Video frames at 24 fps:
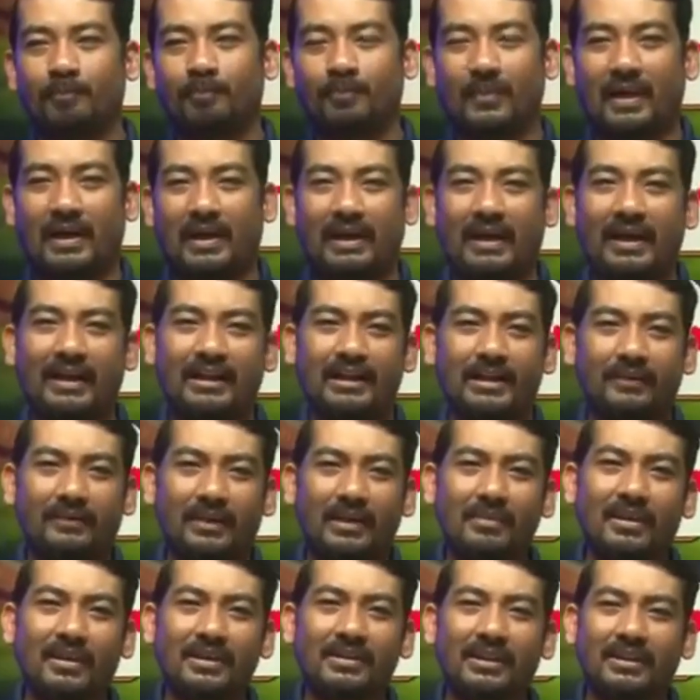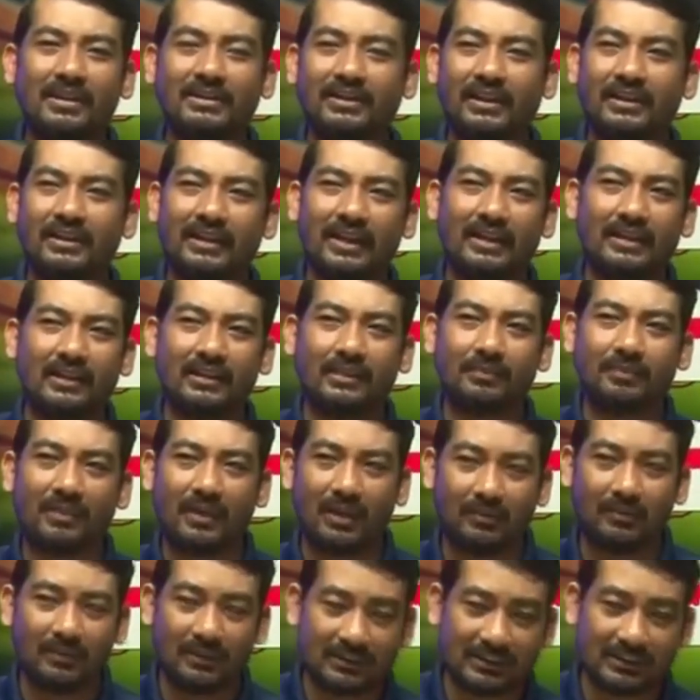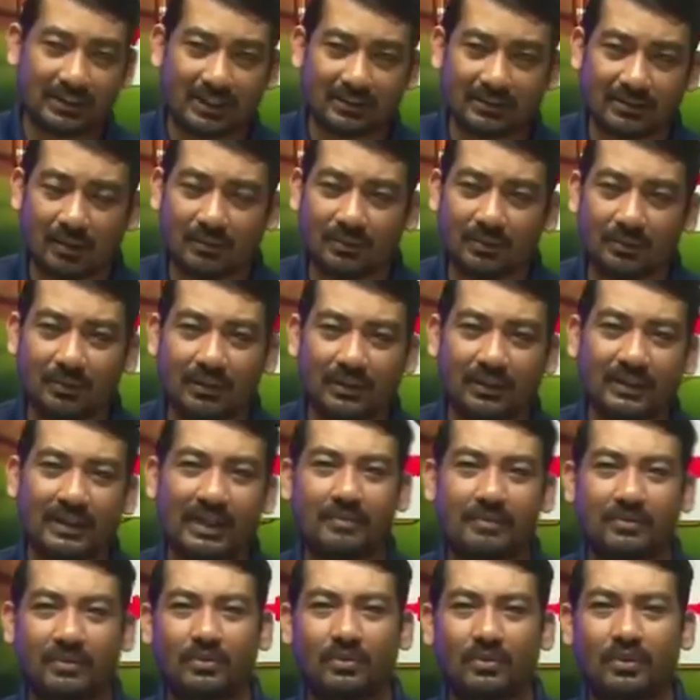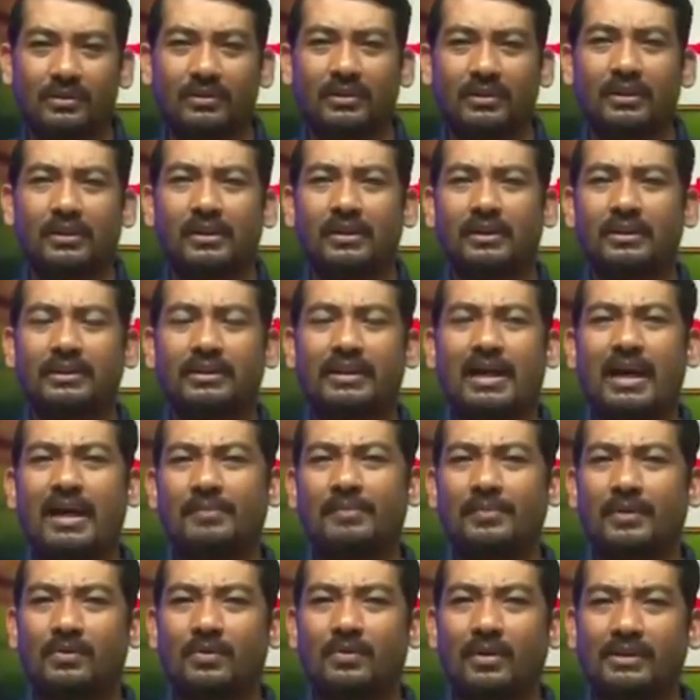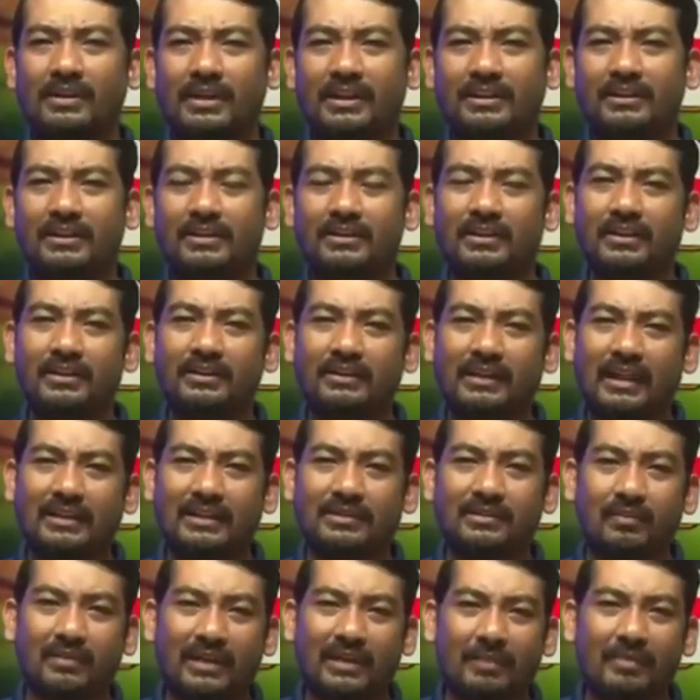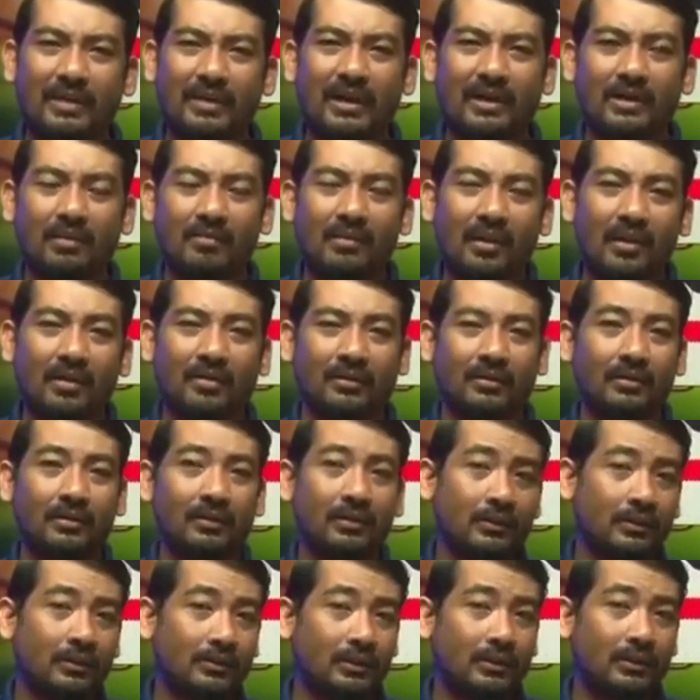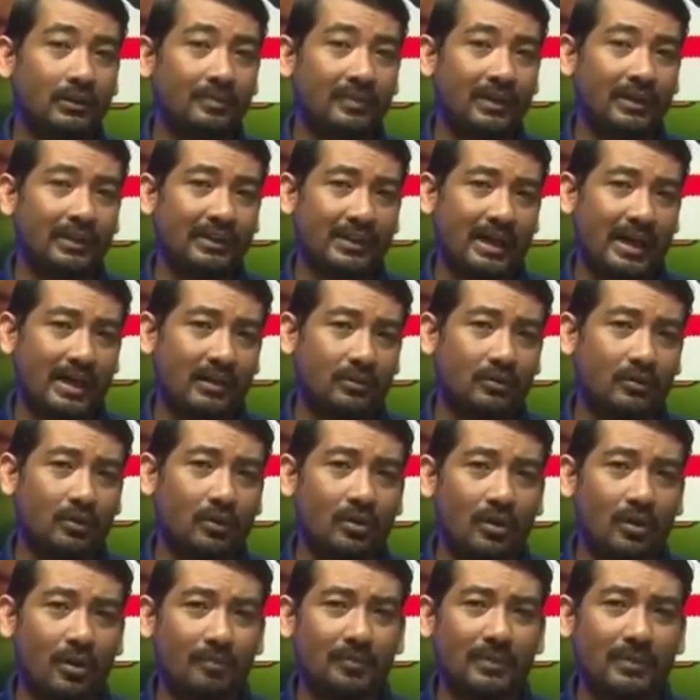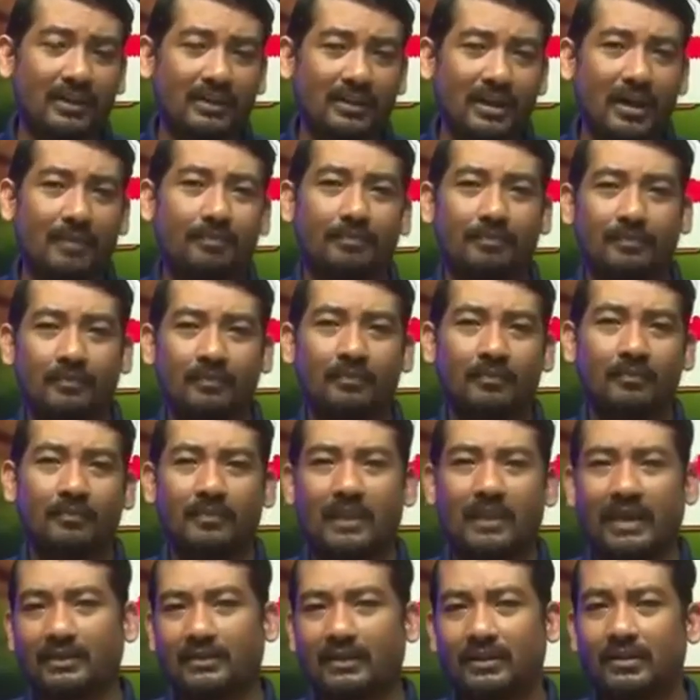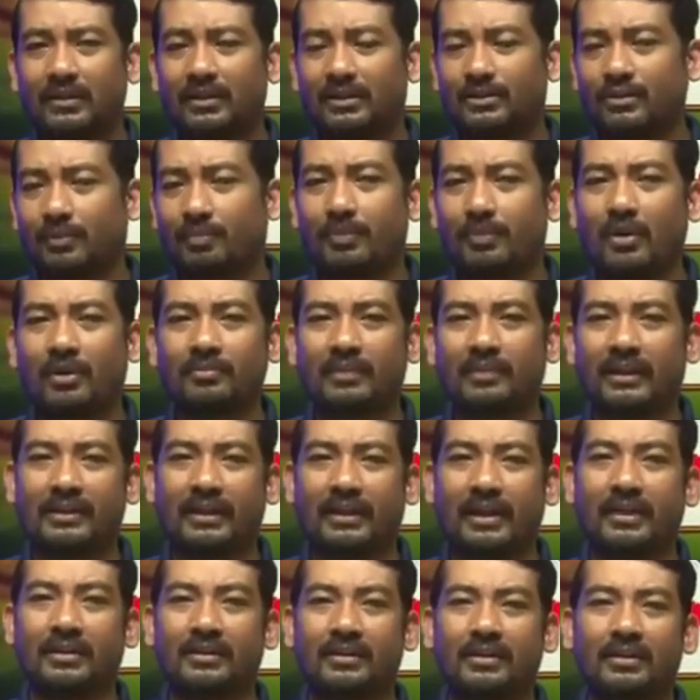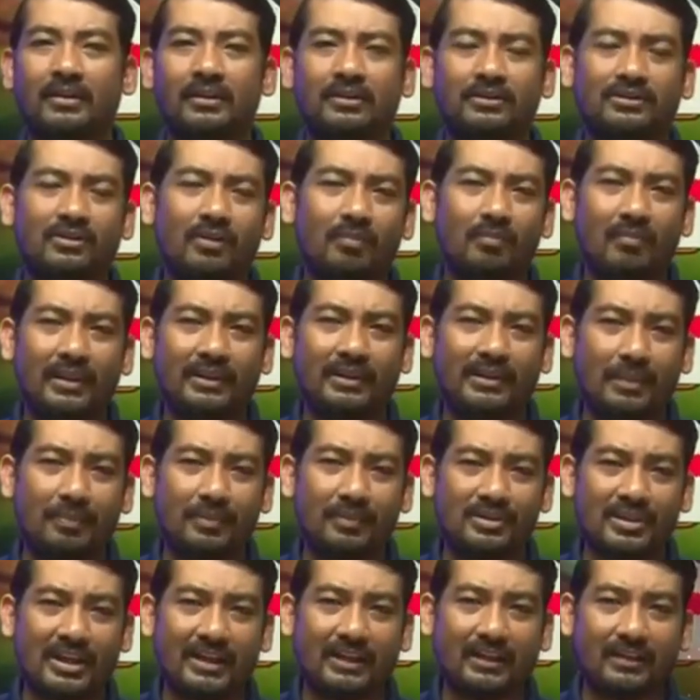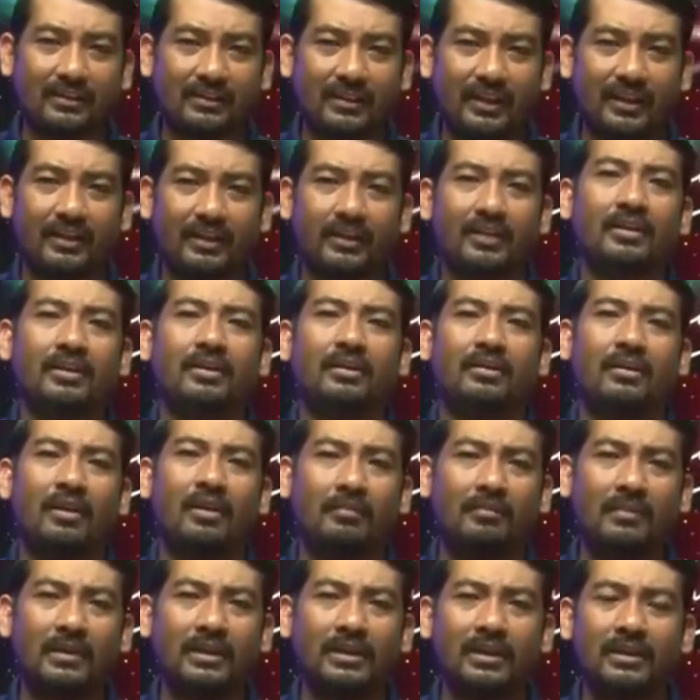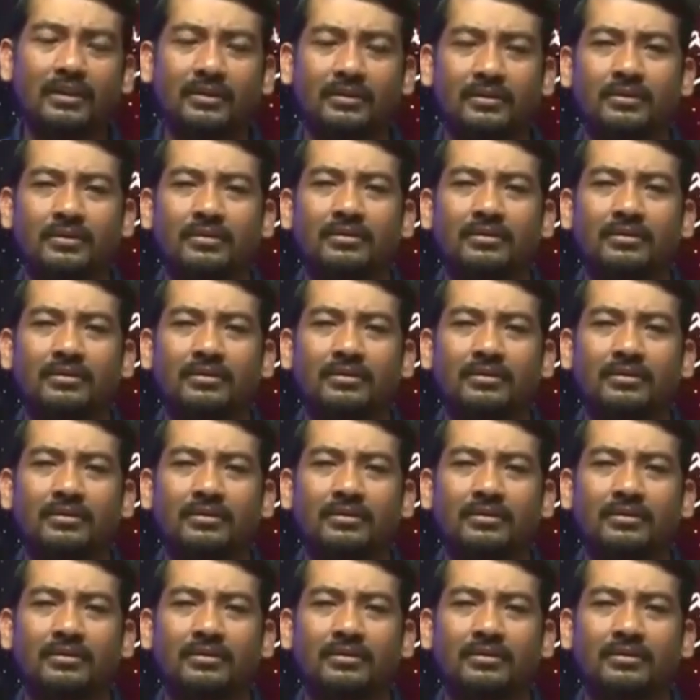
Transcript: bà hai đại vậy bàn dân vậy tha lật tập Paul mình xa xong chừng muối nương ca và cuốt ca và cuốt này dân khơi tha sầm rap Alamong cứ miền ca crop đần đọc bà ta lơ chụp pon mền tèn xong bay ta phải chạy cái tê là bươn